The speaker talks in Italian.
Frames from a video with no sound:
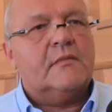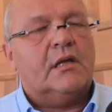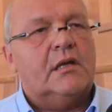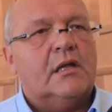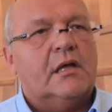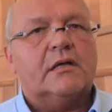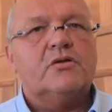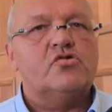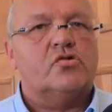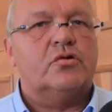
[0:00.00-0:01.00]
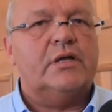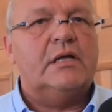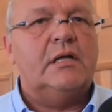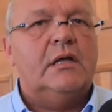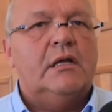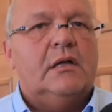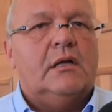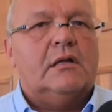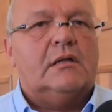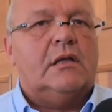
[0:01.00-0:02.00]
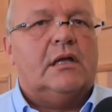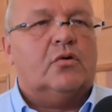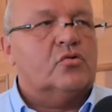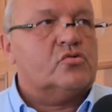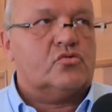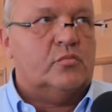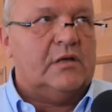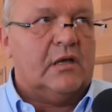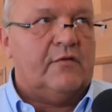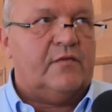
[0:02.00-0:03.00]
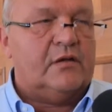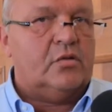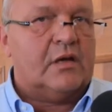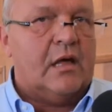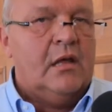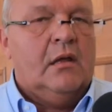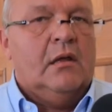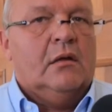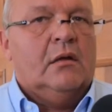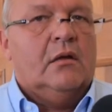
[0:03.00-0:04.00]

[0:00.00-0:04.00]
in ragione dei consumi che effettuerà